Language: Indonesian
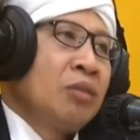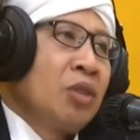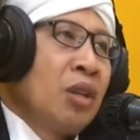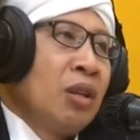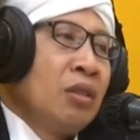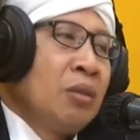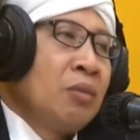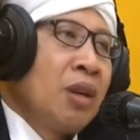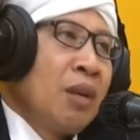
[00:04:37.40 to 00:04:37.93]

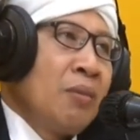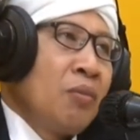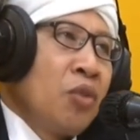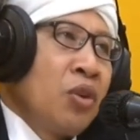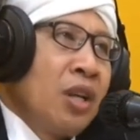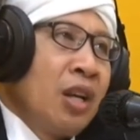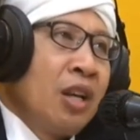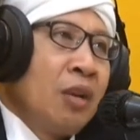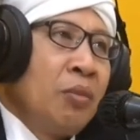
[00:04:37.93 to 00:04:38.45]
semoga ya, Allah
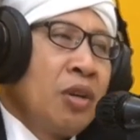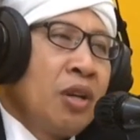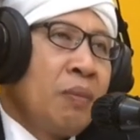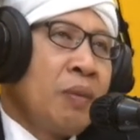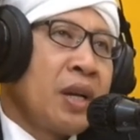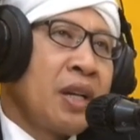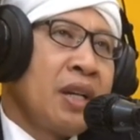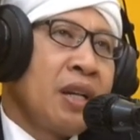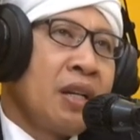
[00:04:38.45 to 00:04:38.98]
mengampuni adapun
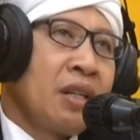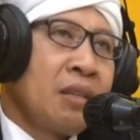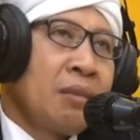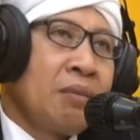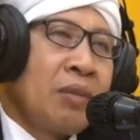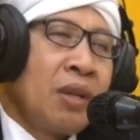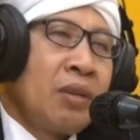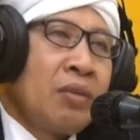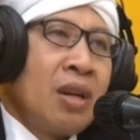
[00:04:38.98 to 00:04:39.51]
kepergian ke
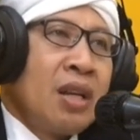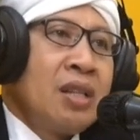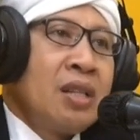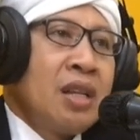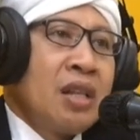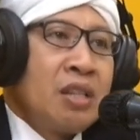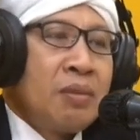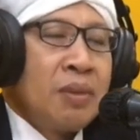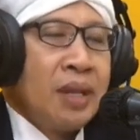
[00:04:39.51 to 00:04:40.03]
tempat
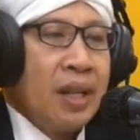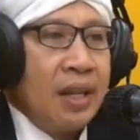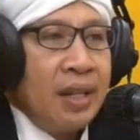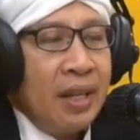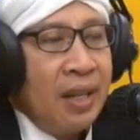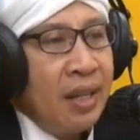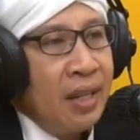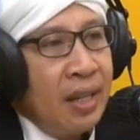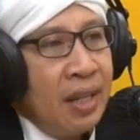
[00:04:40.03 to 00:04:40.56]
wali dan
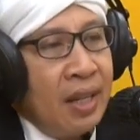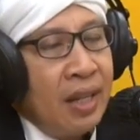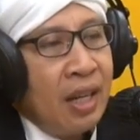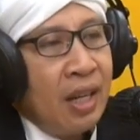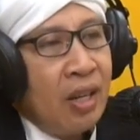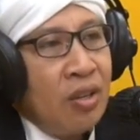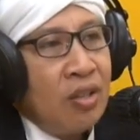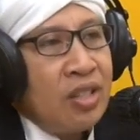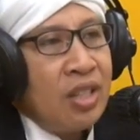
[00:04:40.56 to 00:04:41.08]
sebagainya ya
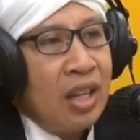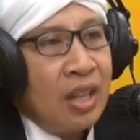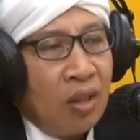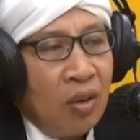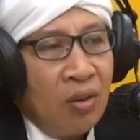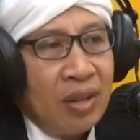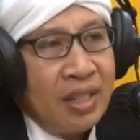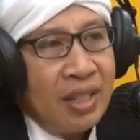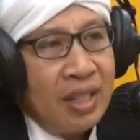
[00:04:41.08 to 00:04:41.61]
kalau
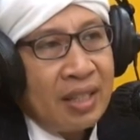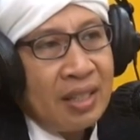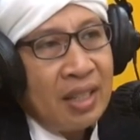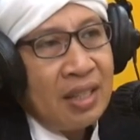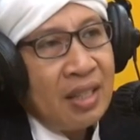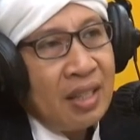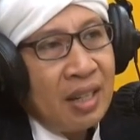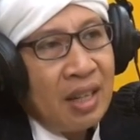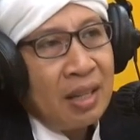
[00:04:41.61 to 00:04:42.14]
ziarah wajar
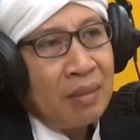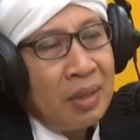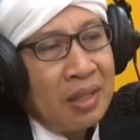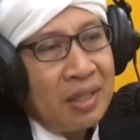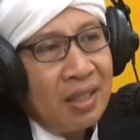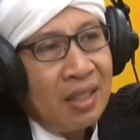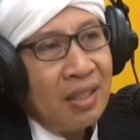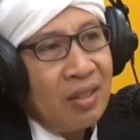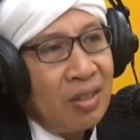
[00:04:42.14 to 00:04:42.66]
saja nggak ada
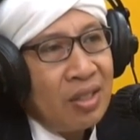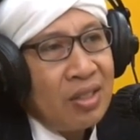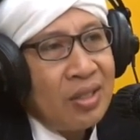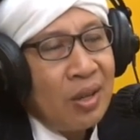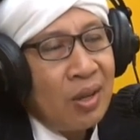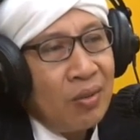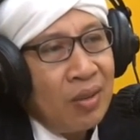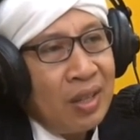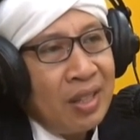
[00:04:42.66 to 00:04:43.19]
masalah orang
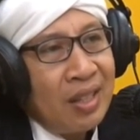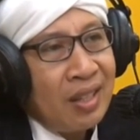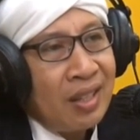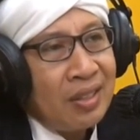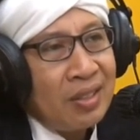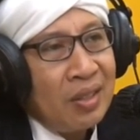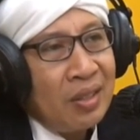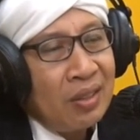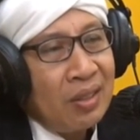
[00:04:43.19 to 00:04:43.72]
ziarah wali
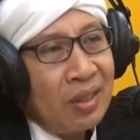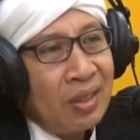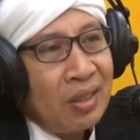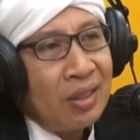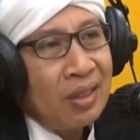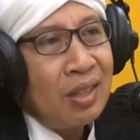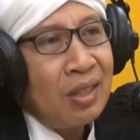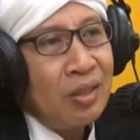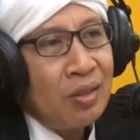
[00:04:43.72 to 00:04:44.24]
kasih Allah
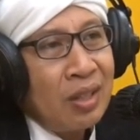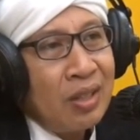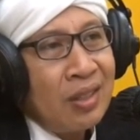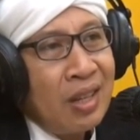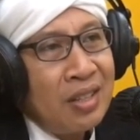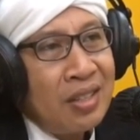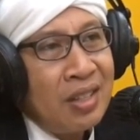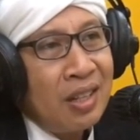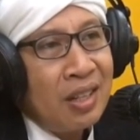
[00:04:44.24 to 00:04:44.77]
hmm. tadi karena
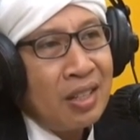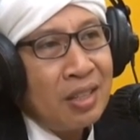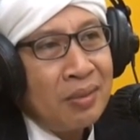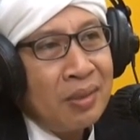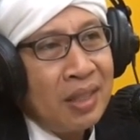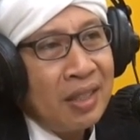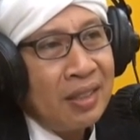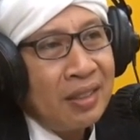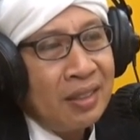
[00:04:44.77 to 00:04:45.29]
derajat dan
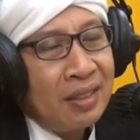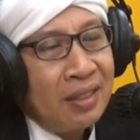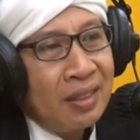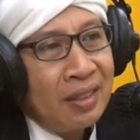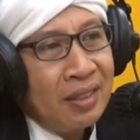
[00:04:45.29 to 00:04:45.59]
sebagainya mungkin kalau